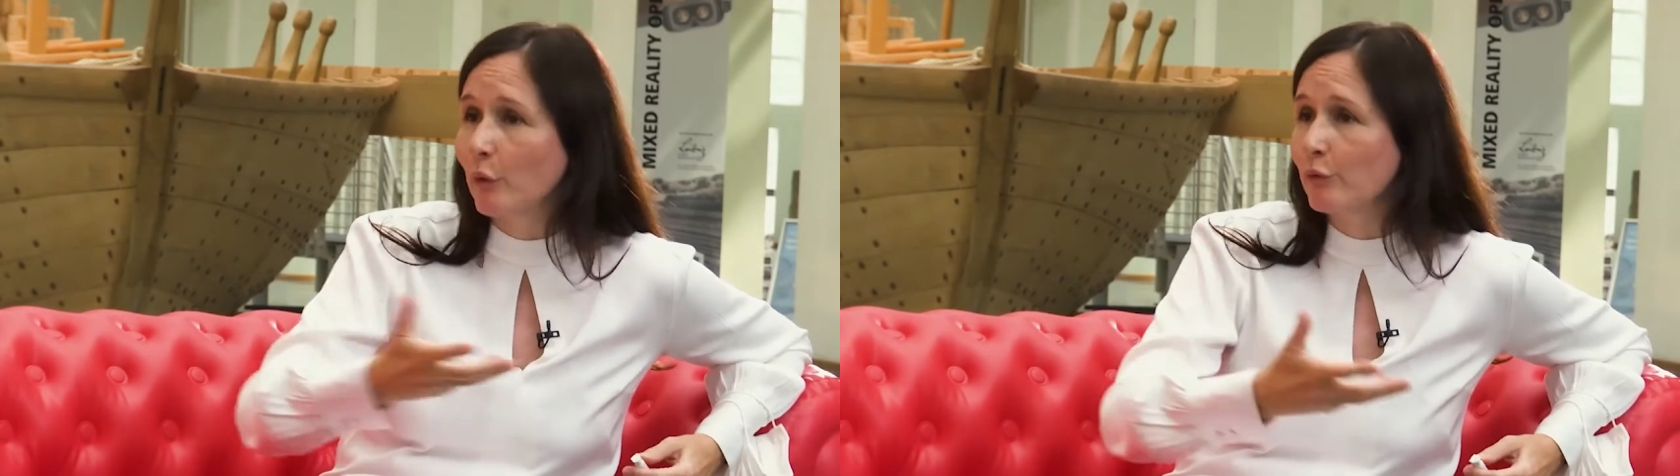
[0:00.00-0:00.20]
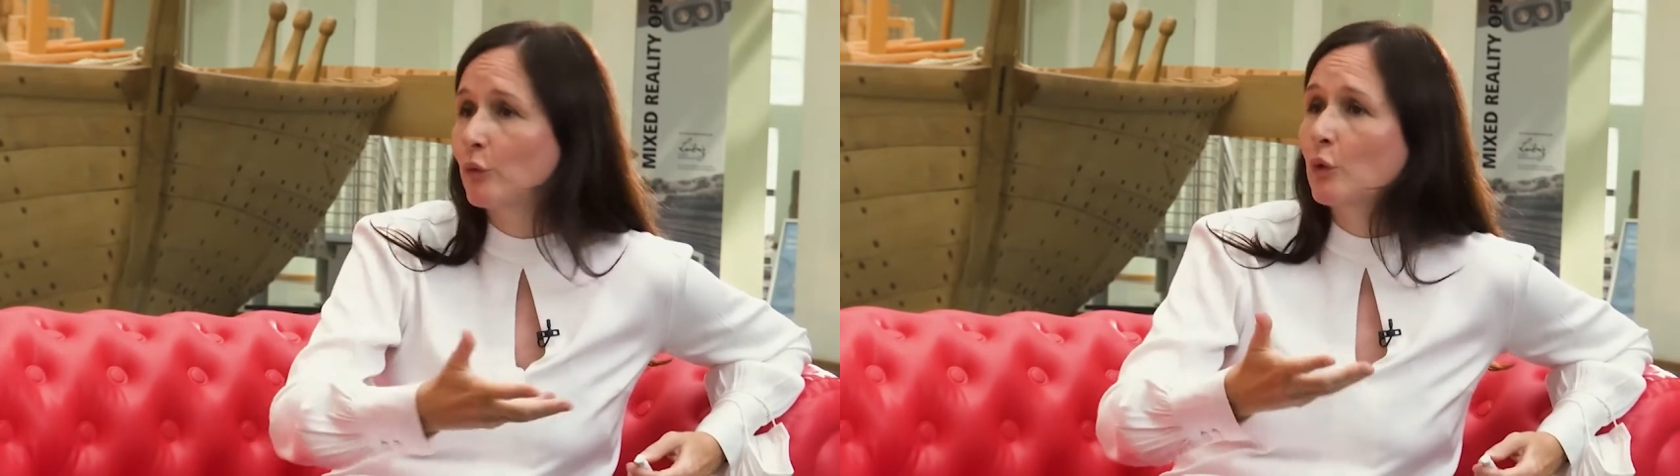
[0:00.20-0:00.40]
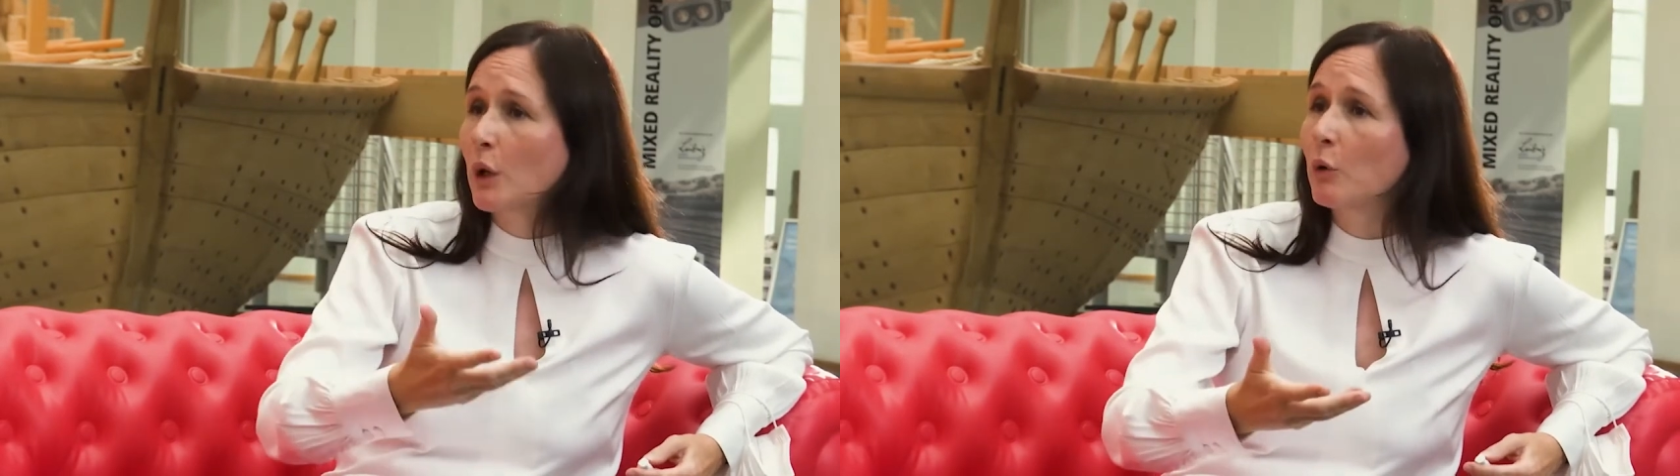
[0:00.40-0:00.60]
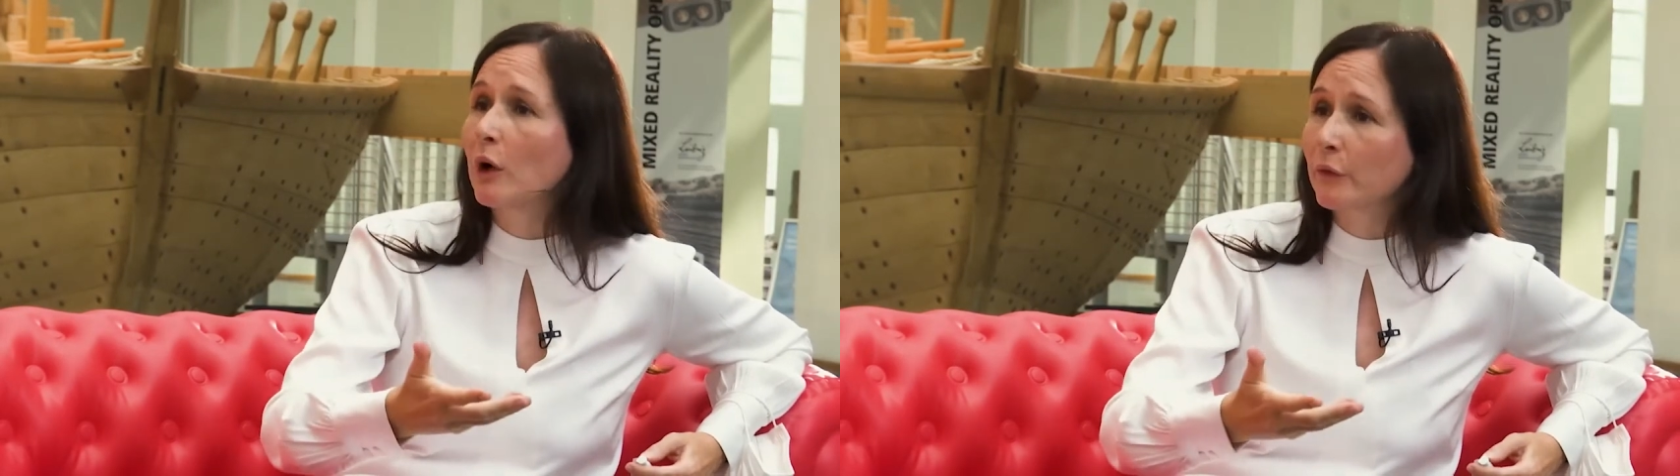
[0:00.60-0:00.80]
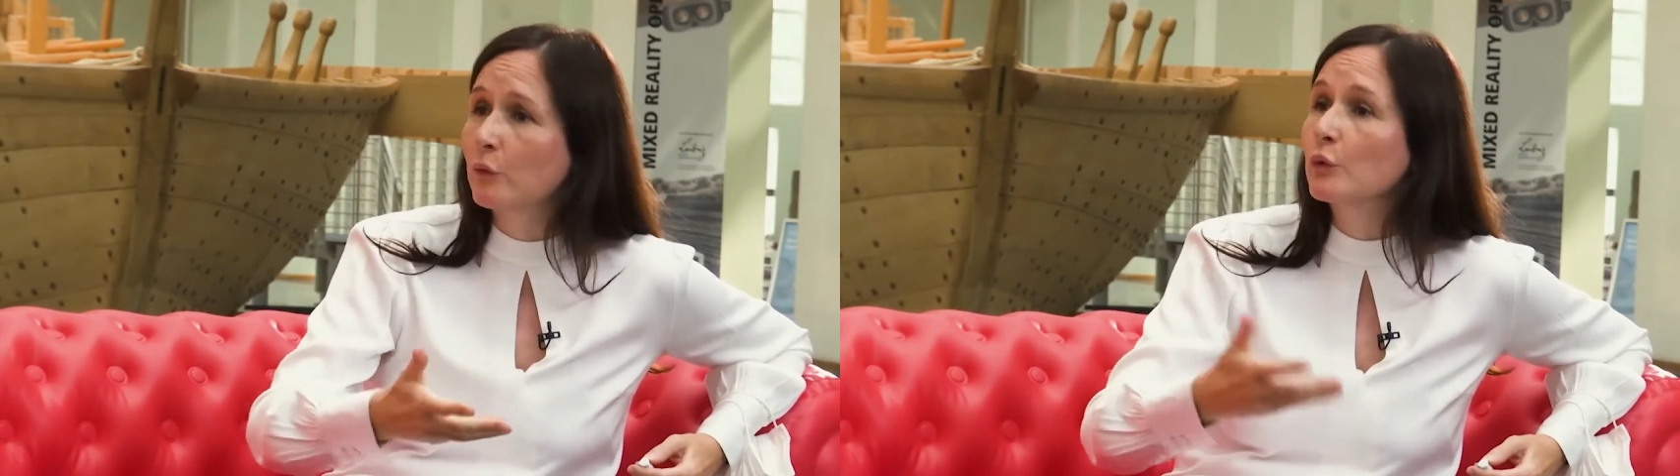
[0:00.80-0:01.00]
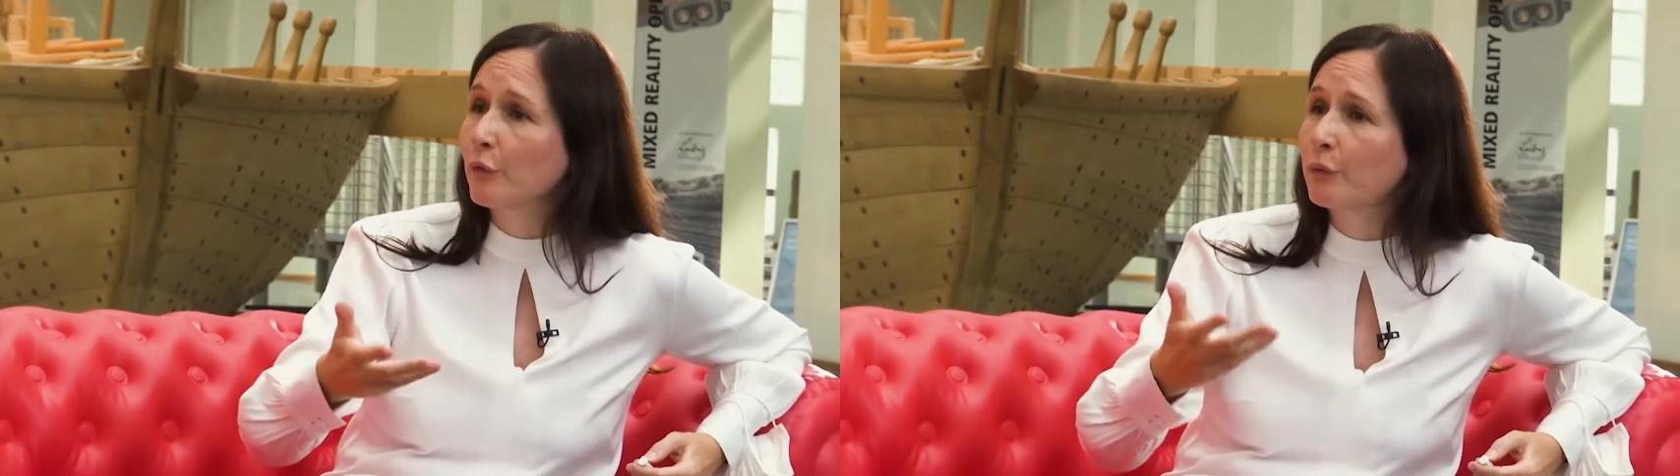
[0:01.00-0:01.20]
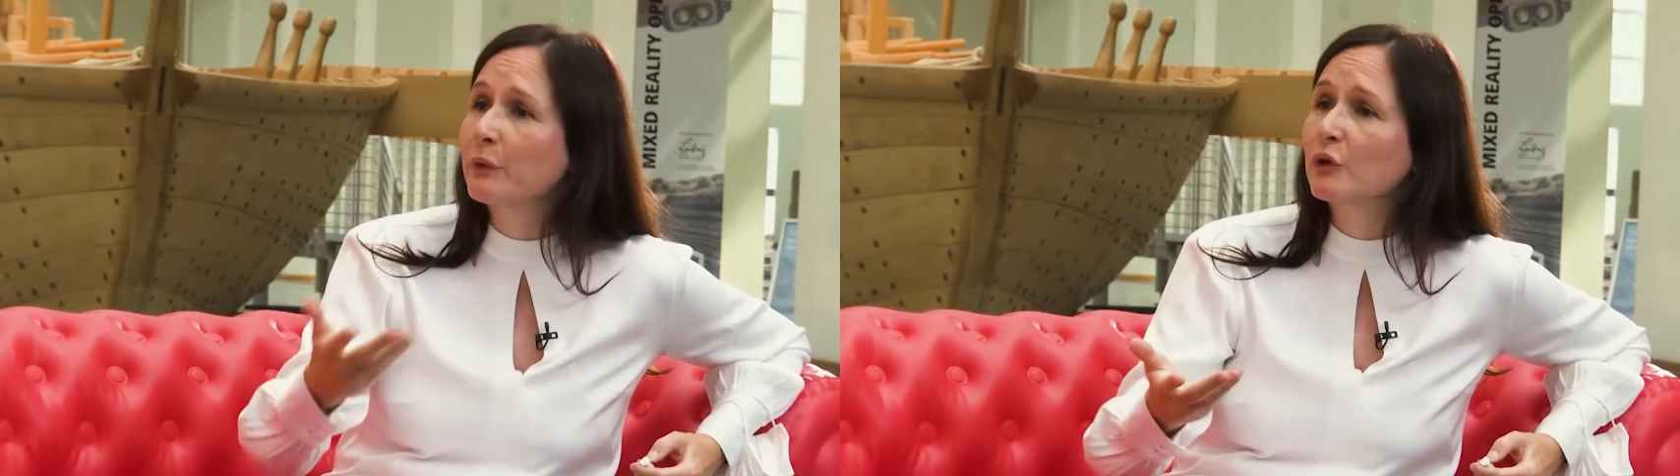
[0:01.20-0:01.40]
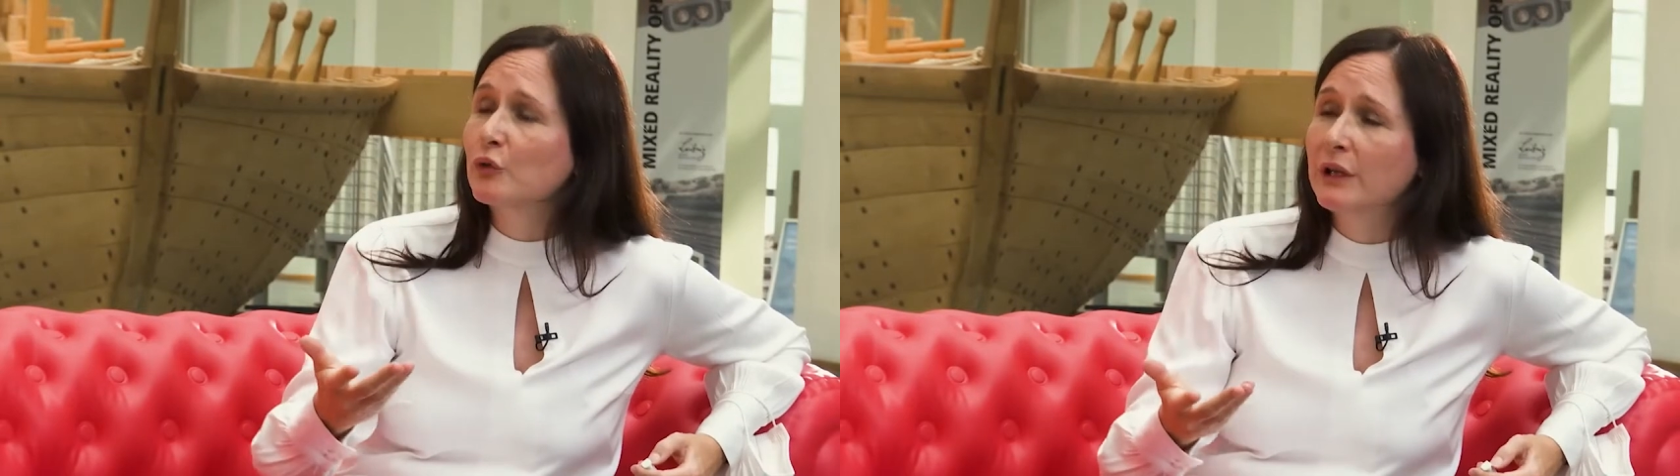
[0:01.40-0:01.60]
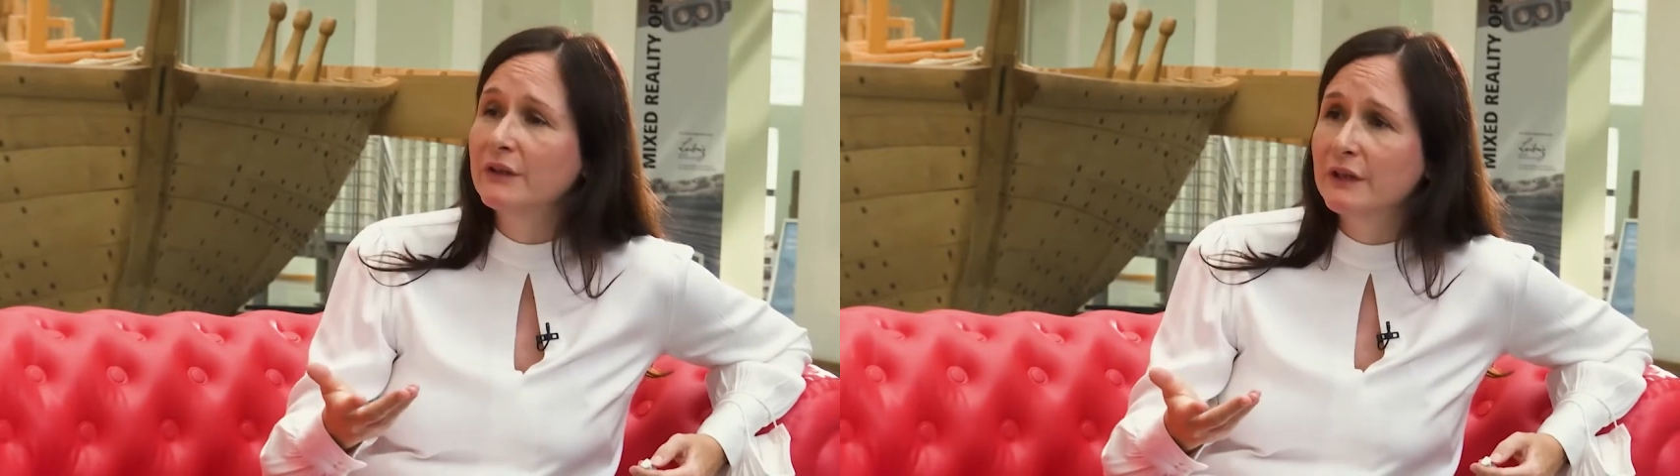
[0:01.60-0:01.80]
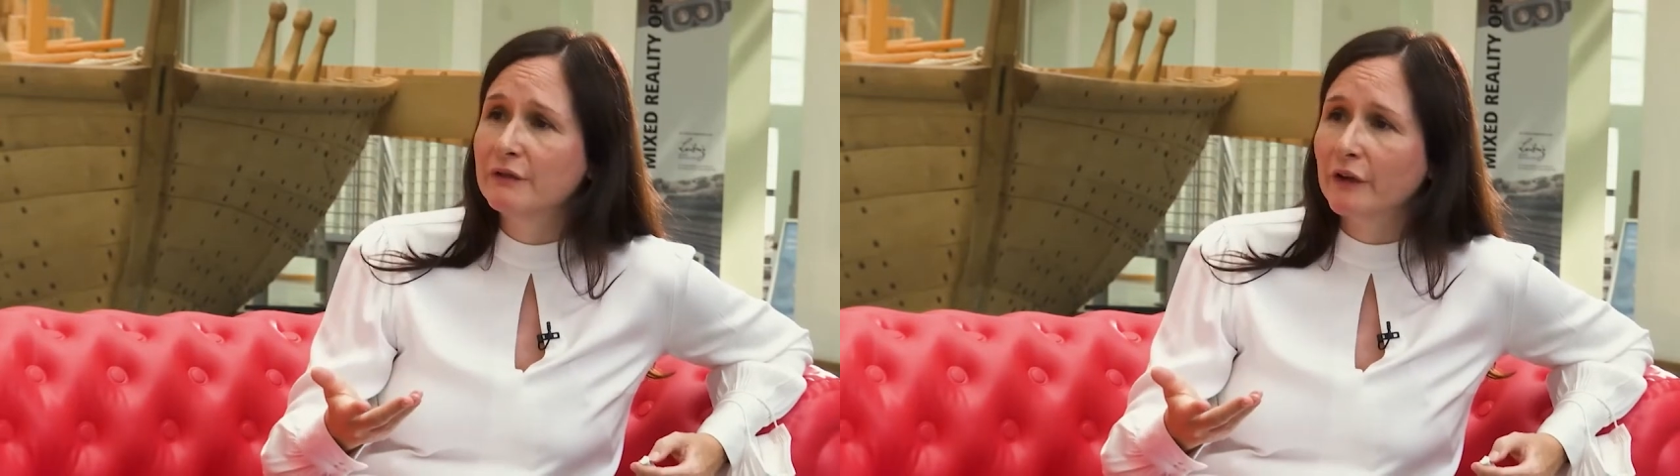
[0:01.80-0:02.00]
auf Kollaboration, auf
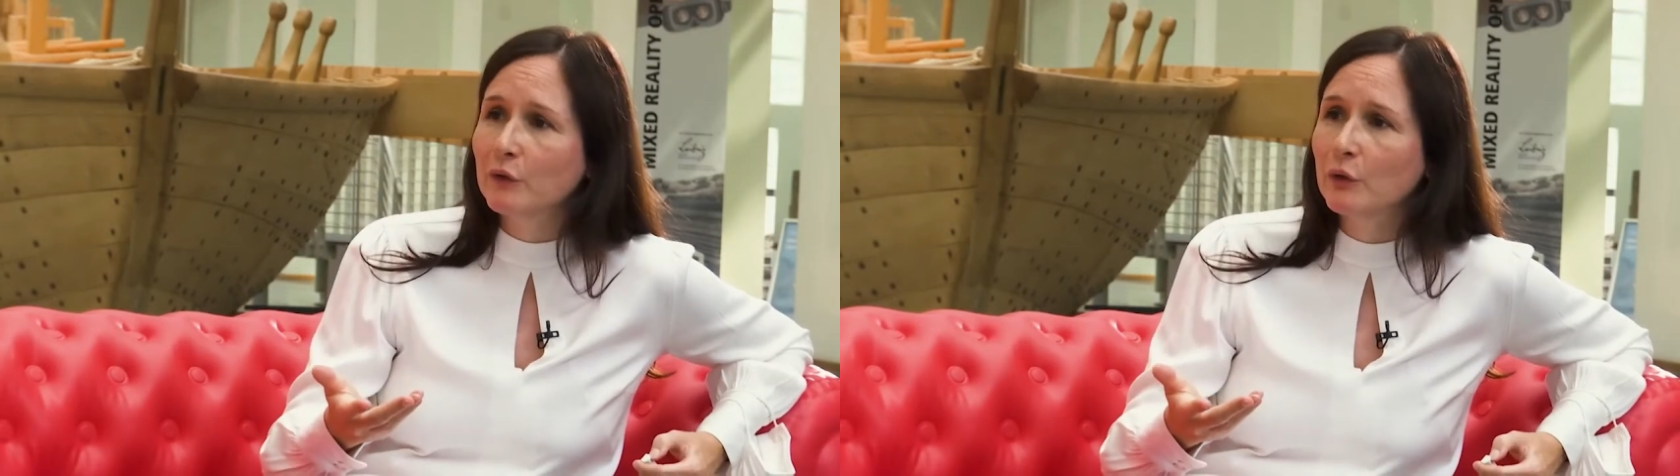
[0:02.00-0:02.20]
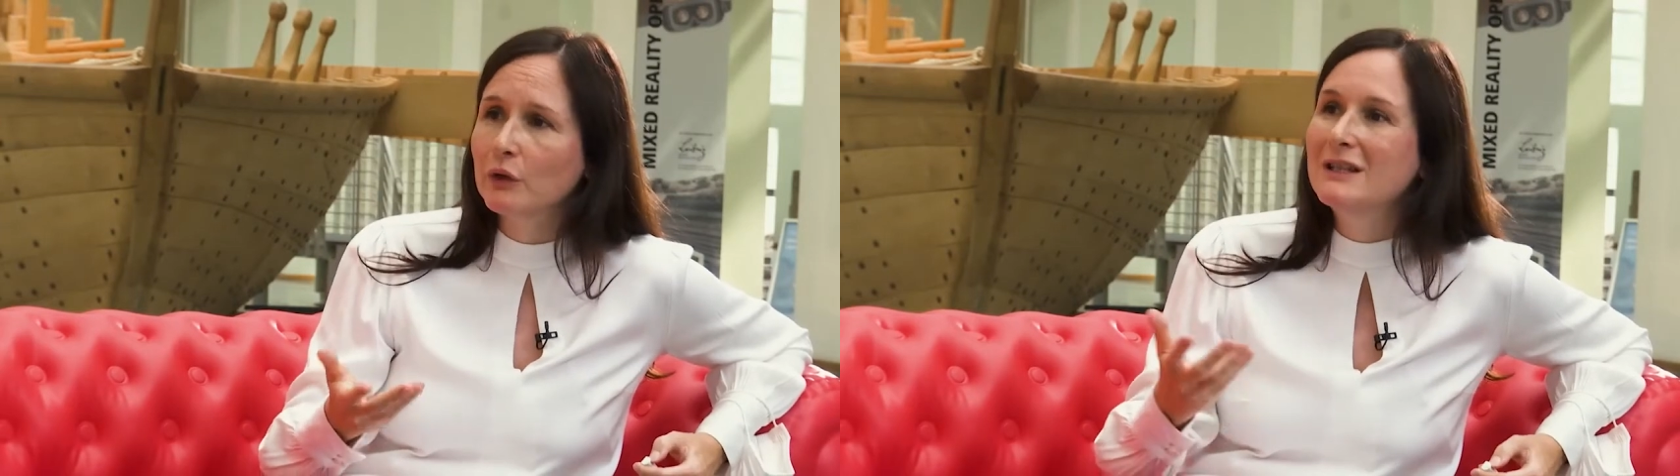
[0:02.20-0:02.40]
Spiritualität fassen können,